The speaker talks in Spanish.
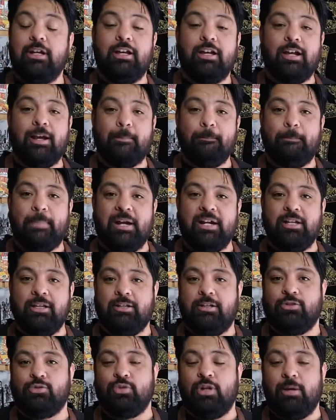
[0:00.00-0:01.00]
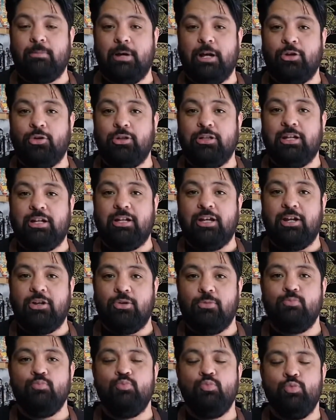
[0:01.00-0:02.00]
Campari, que es un amargo
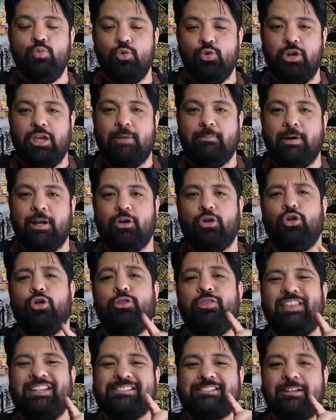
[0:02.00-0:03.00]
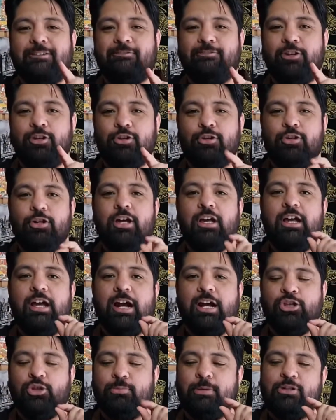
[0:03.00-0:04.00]
italiano, muy amargo los desafío
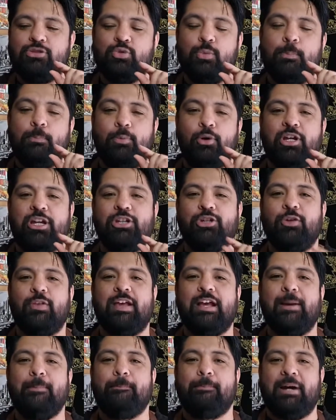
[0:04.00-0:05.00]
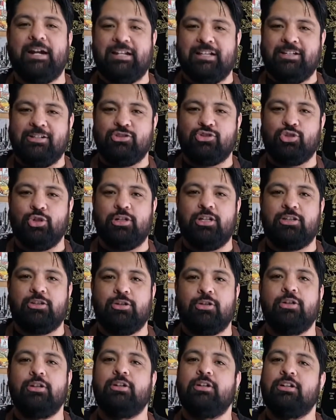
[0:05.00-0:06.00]
a tomarse un poquito de Campari solito,
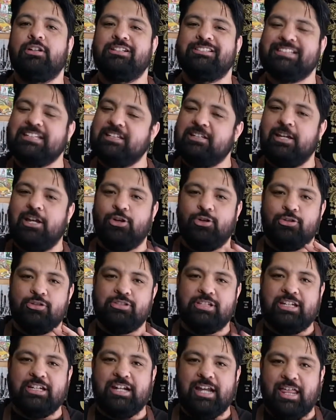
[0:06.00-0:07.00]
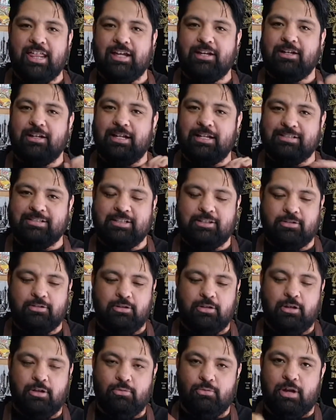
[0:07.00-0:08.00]
sin hielo, sin nada, así,
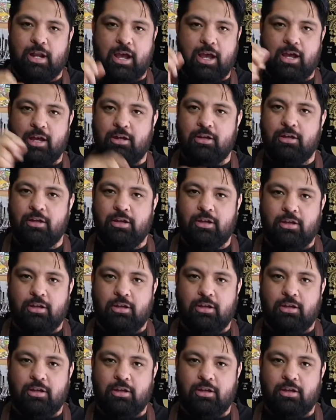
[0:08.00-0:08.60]
en, una,